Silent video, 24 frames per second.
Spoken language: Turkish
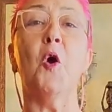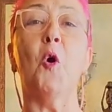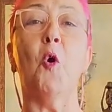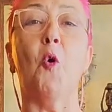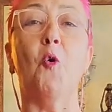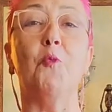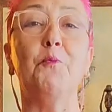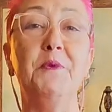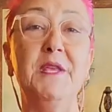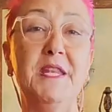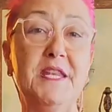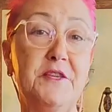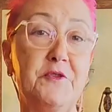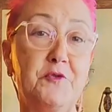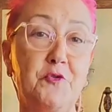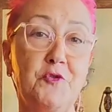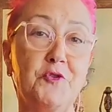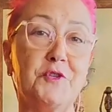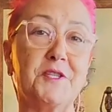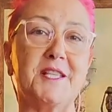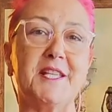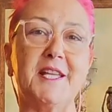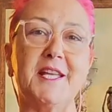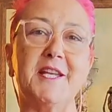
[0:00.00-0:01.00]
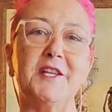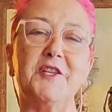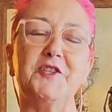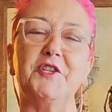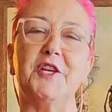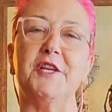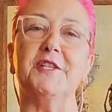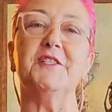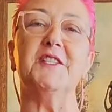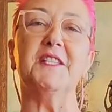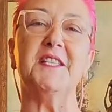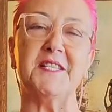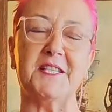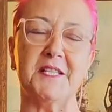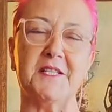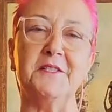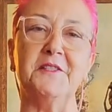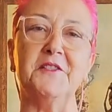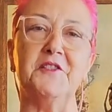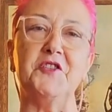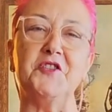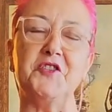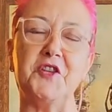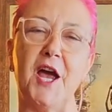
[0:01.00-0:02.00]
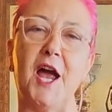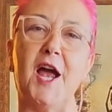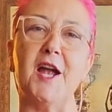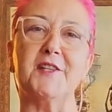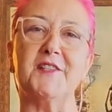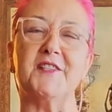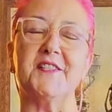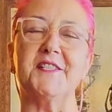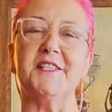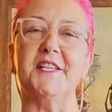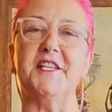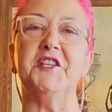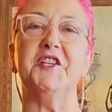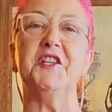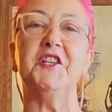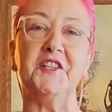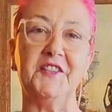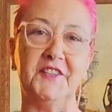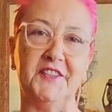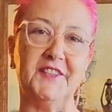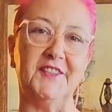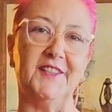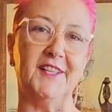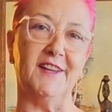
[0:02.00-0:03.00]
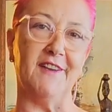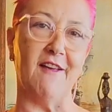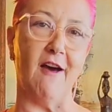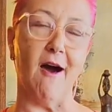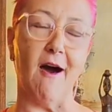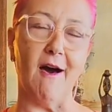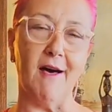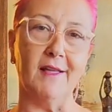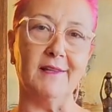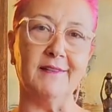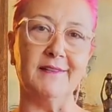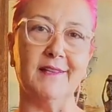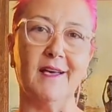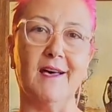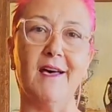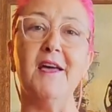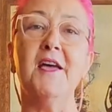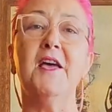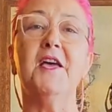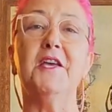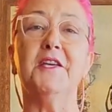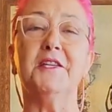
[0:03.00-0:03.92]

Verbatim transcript: O 1200 derece ısının içerisine girdikleri anda